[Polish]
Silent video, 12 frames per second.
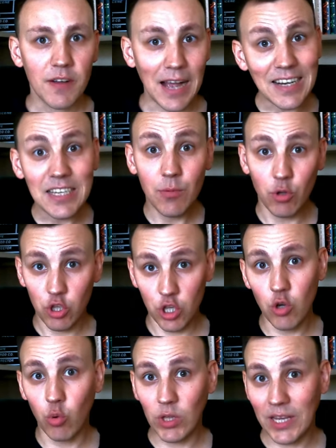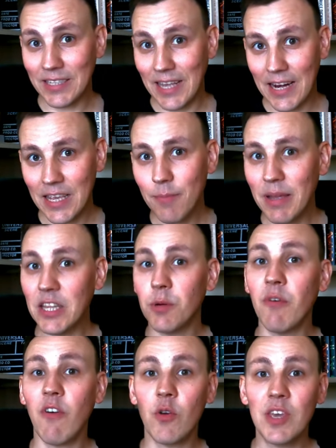W każdym odcinku tej serii będę
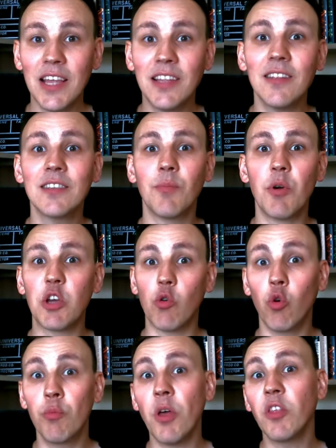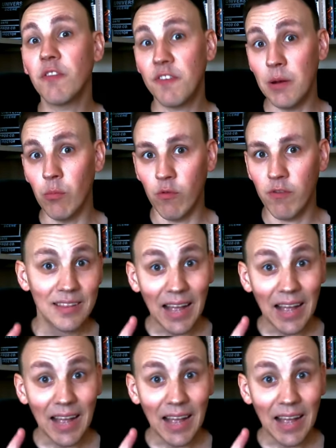omawiał jeden z moich ulubionych filmów.